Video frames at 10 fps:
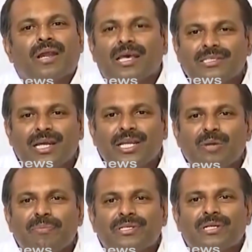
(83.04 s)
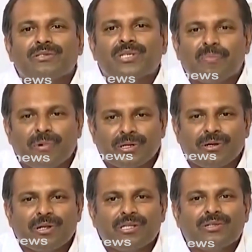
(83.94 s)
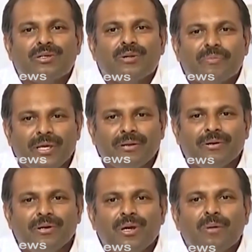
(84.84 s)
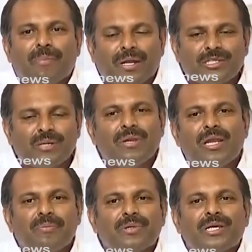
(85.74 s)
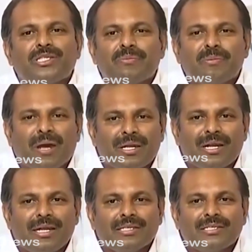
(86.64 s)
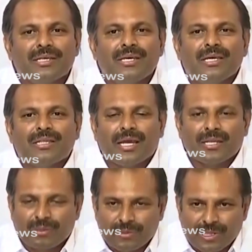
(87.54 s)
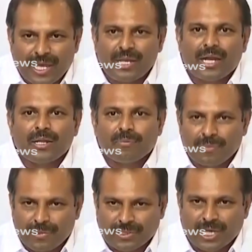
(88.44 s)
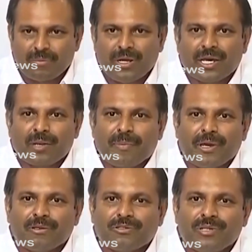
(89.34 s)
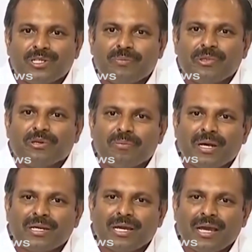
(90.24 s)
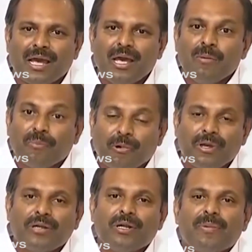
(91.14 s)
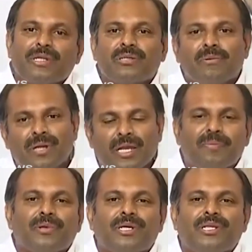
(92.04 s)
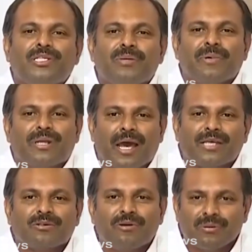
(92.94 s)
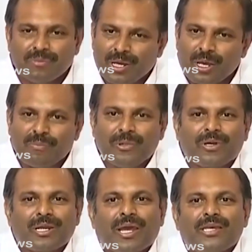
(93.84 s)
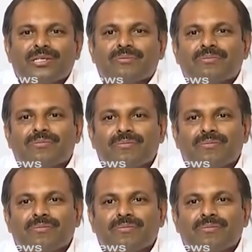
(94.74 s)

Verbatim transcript: రాష్ట్రానికి ప్రజలకు సపోర్ట్గా ఉండాల్సినటువంటి మీరు పరిశ్రమలు వెళ్ళిపోతాయని చెప్పి మాట్లాడేసి దాన్ని దేని అంటే జగన్మోహన్ గారికి పేరు వస్తుందని చెప్పి దుర్మార్గంగా పోనటువంటి పరిశ్రమ కూడా వెళ్ళిపోతుందని చెప్పి రాసుకోవడం మీ యొక్క నైజం